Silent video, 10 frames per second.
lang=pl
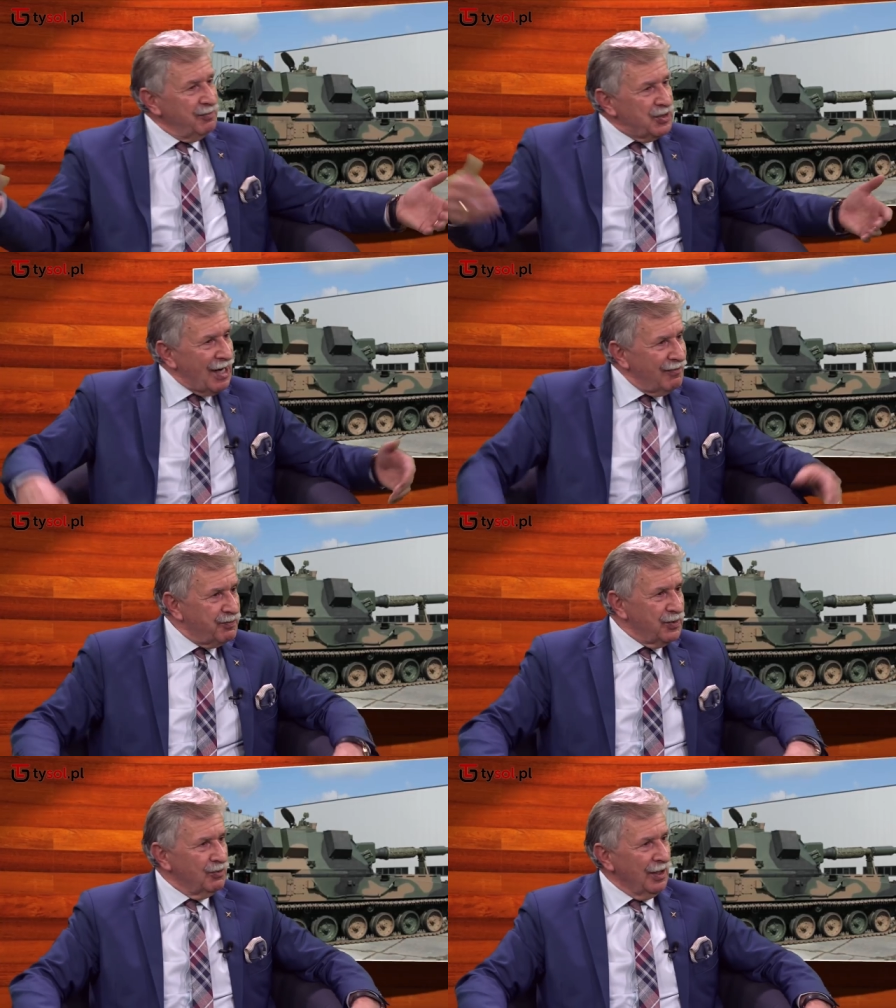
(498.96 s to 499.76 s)
kibicami w
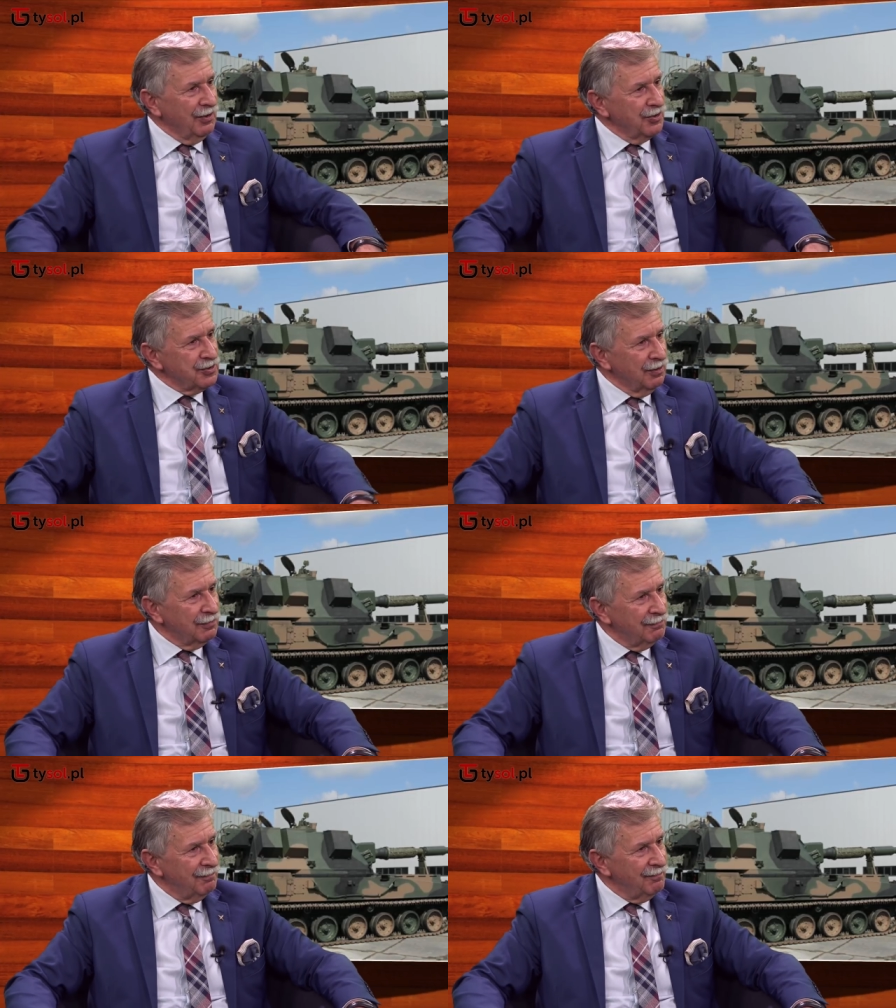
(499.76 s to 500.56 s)
piłkę nożną.
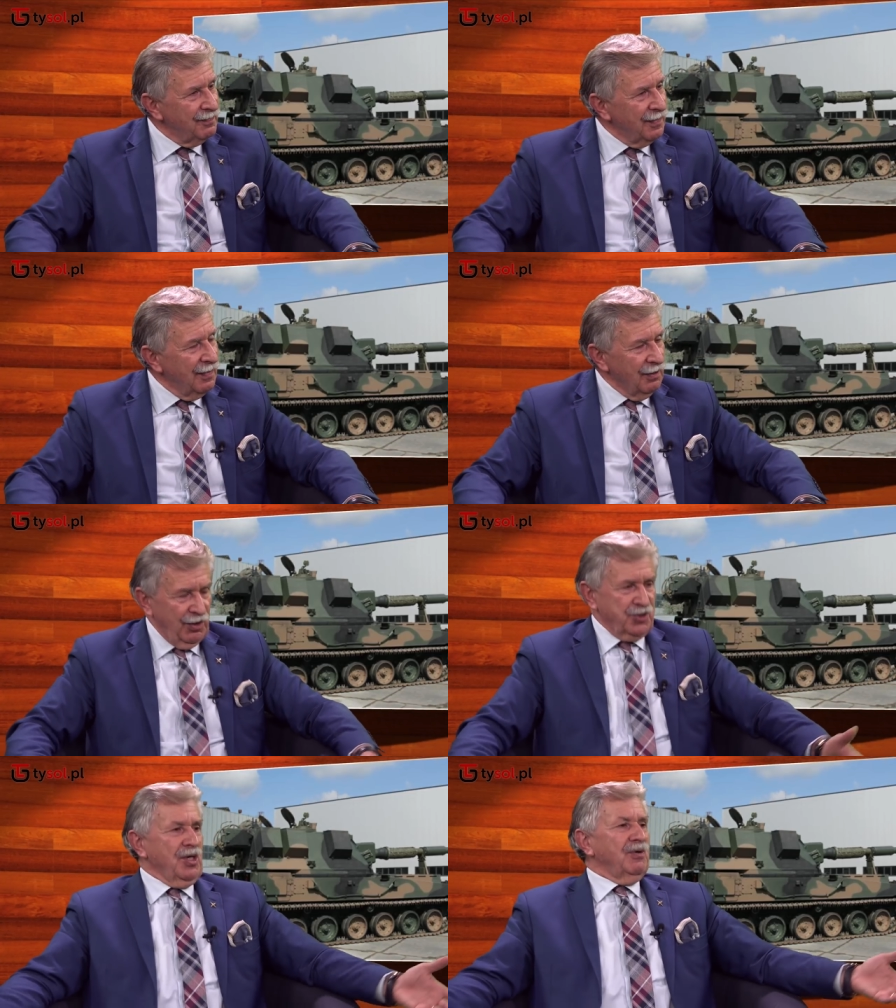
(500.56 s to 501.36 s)

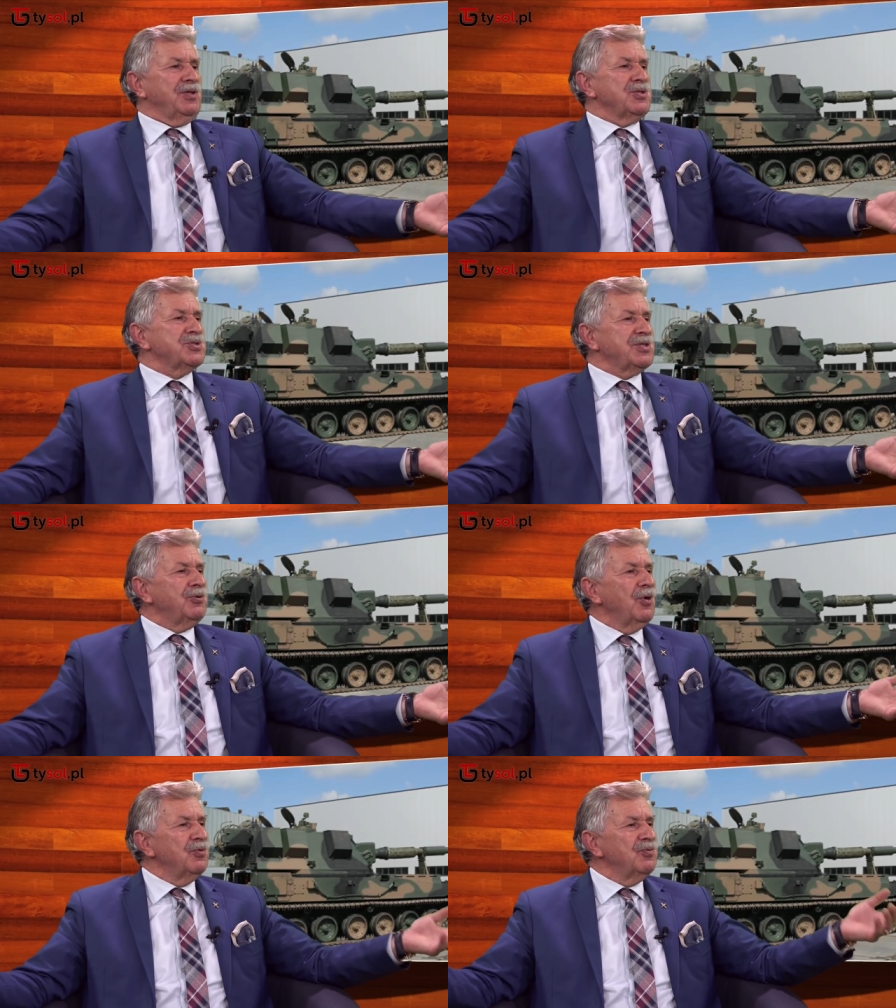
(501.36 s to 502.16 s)
Dlaczego jeden ze
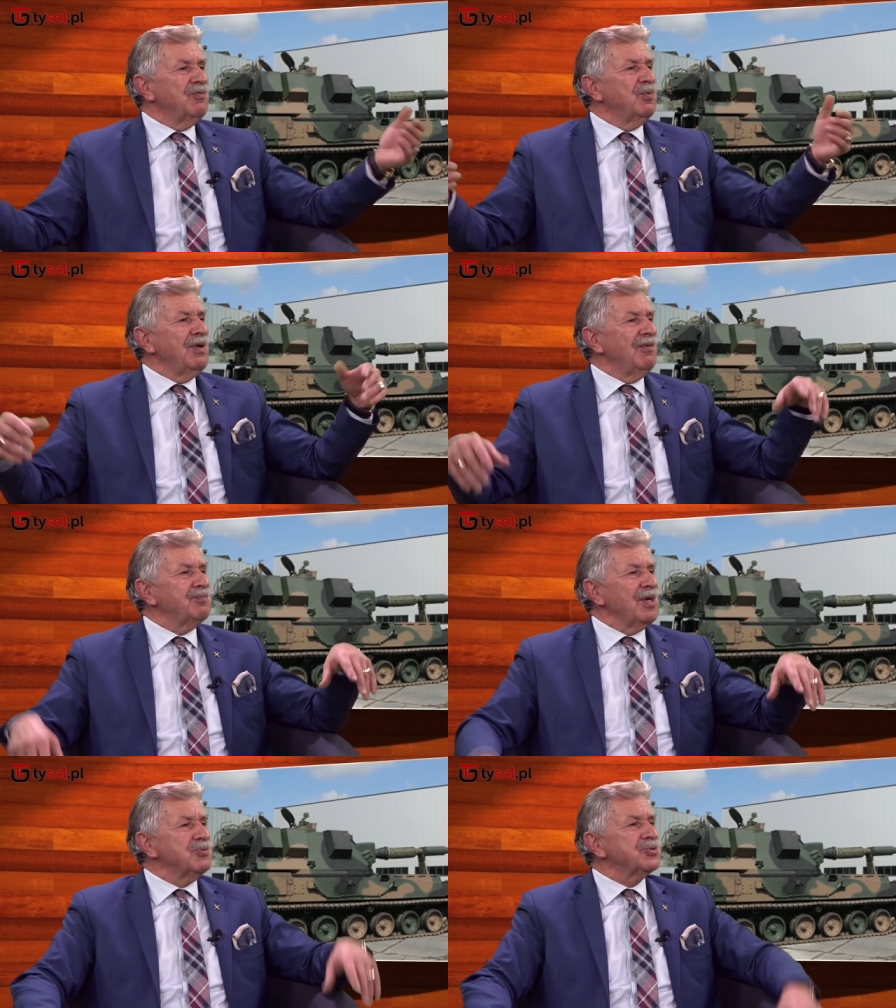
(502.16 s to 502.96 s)
stadionów nie był na
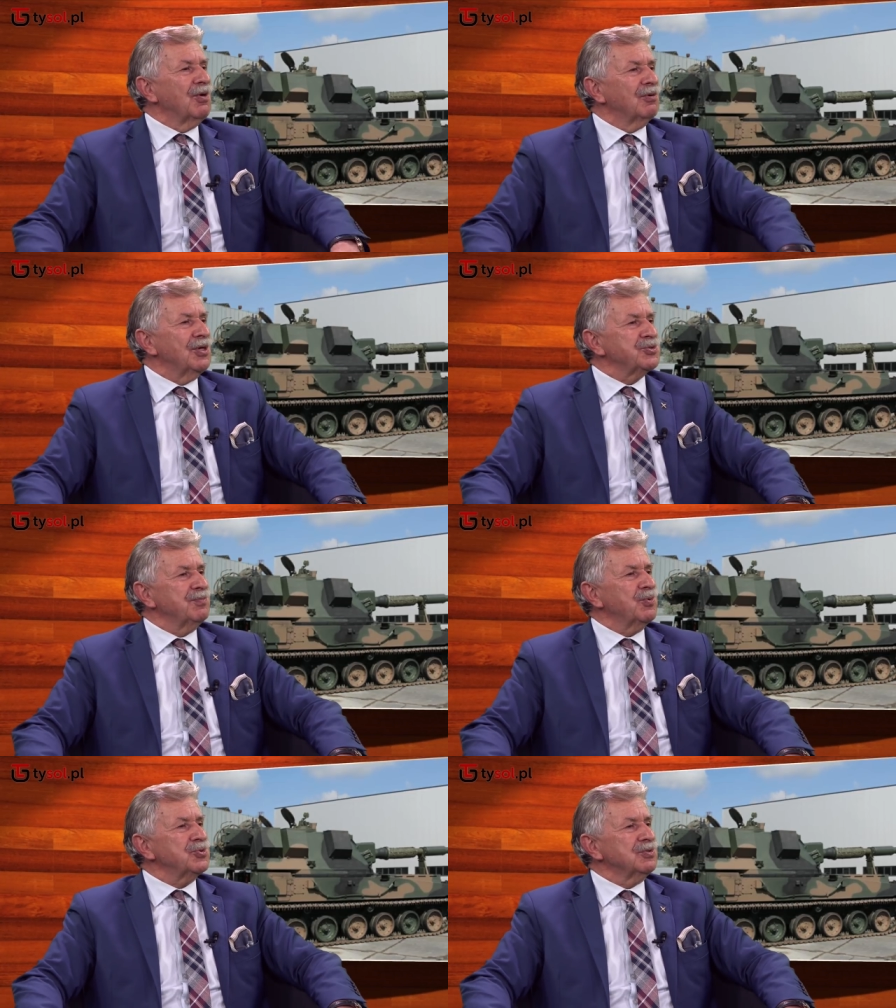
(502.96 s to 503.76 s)
Mapiam Stoku? Aż się
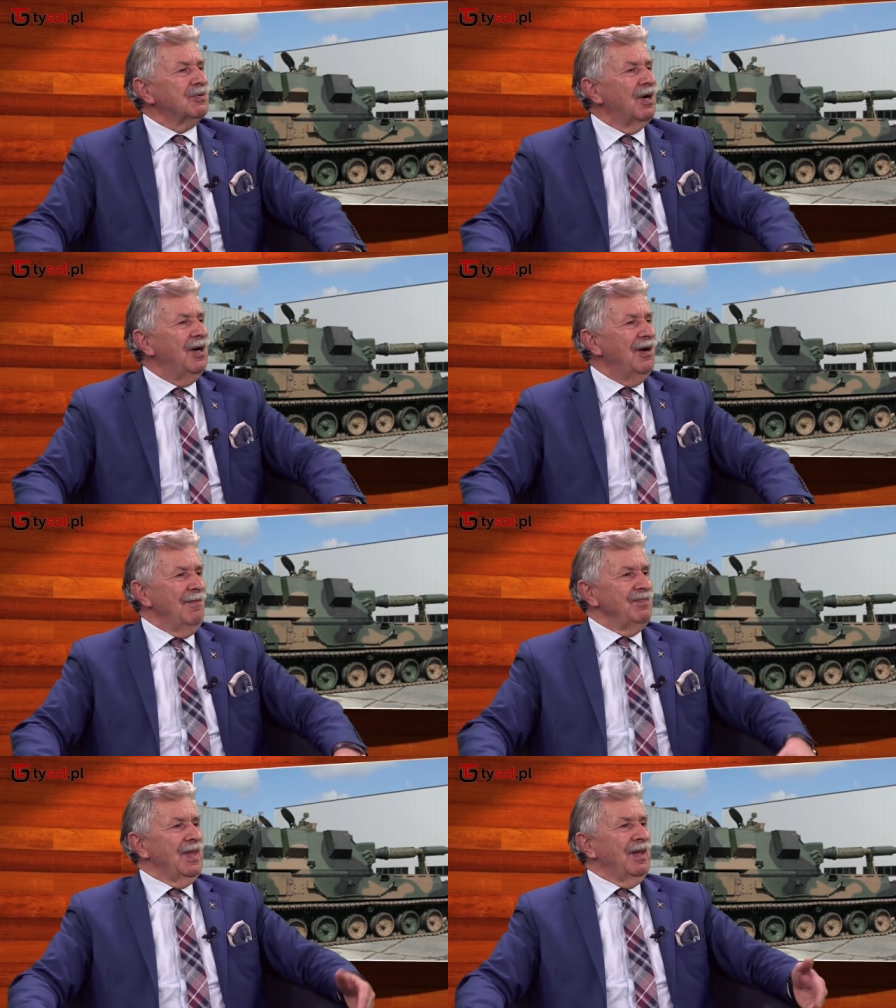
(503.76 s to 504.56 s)
prosiło.
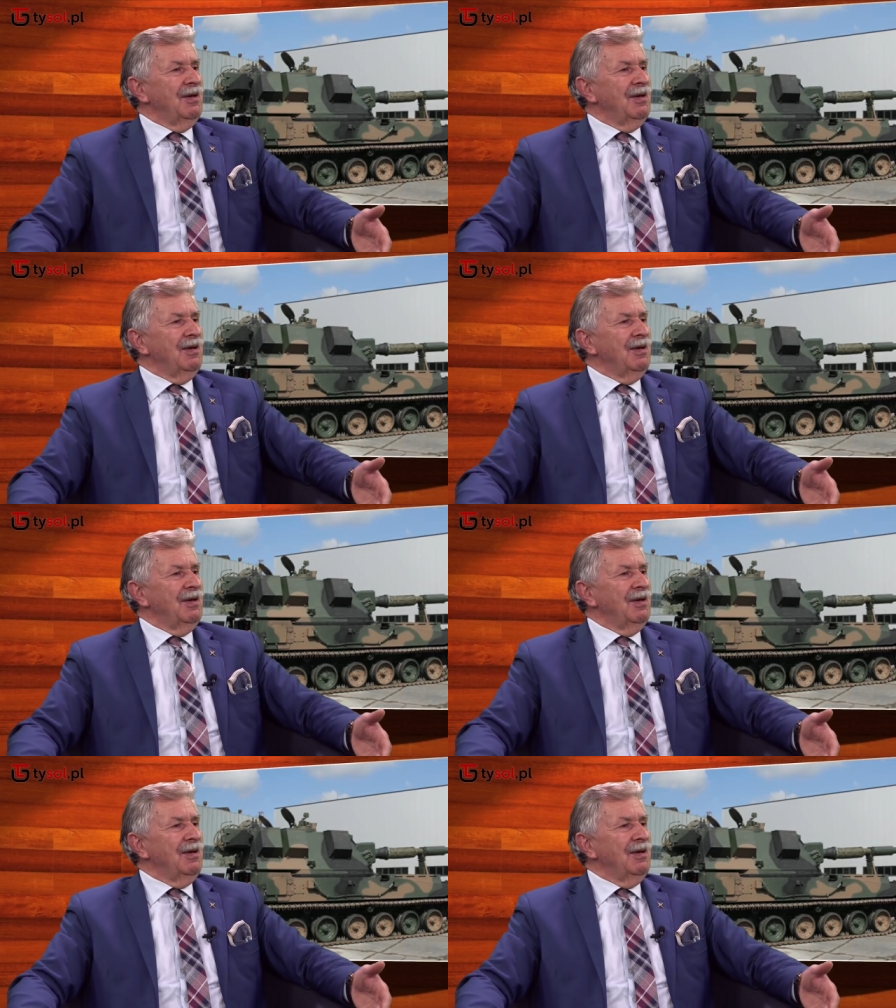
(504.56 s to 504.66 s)
Wybud